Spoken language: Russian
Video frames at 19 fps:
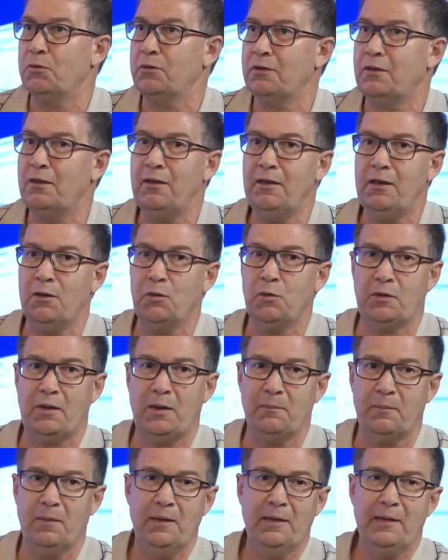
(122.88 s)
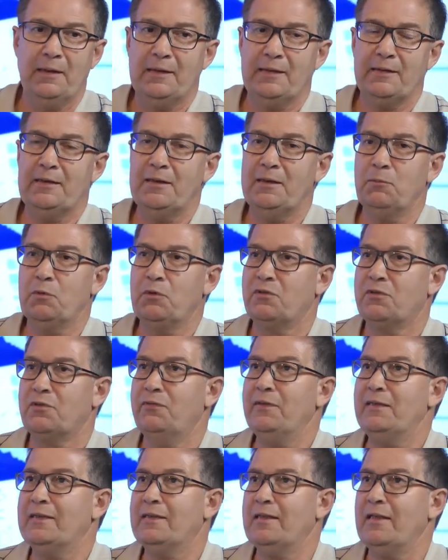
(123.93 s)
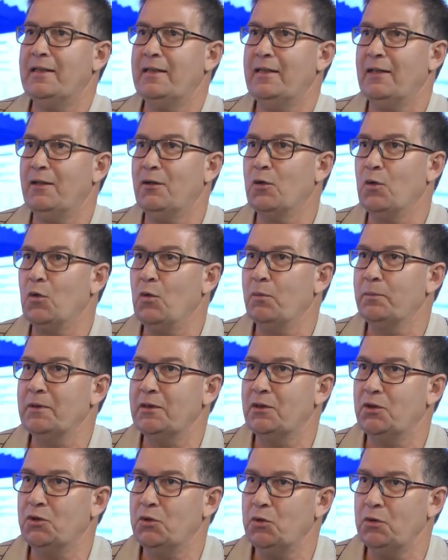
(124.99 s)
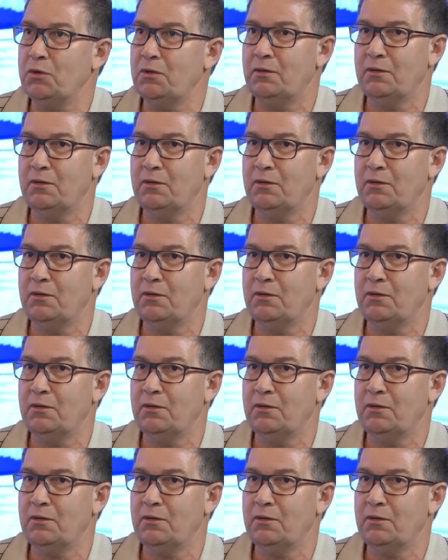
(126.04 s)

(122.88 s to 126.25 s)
Натаньягу там где-нибудь в Швейцарии огромный счет.